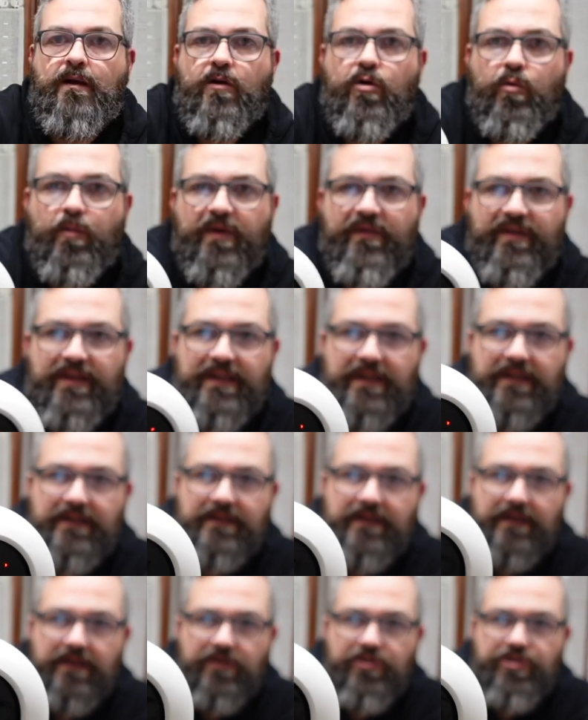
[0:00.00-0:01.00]
come
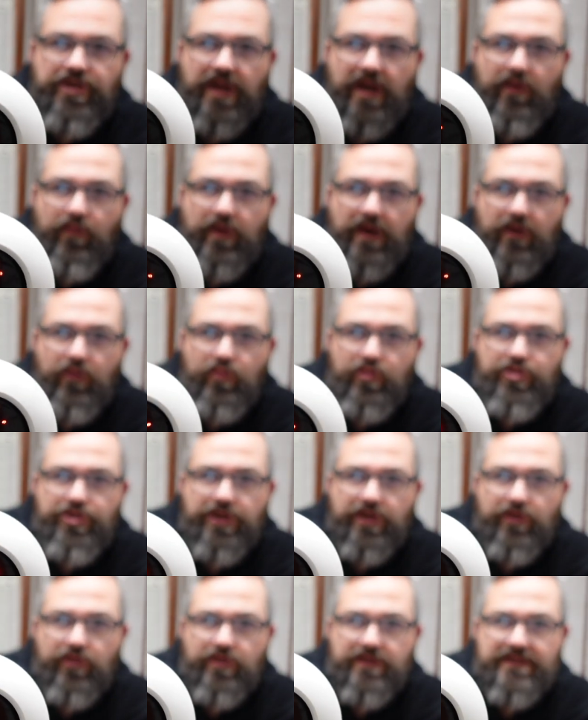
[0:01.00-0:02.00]
vedete c'è una
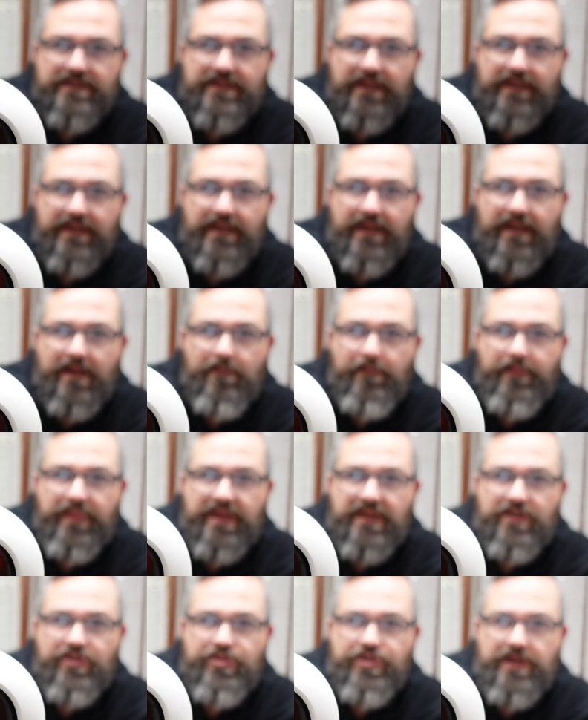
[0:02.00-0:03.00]
luce rossa che
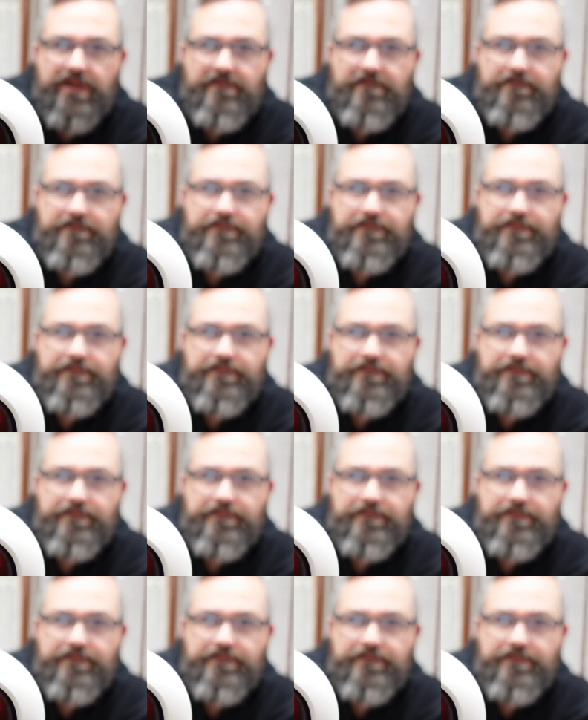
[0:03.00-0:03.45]
lampeggia.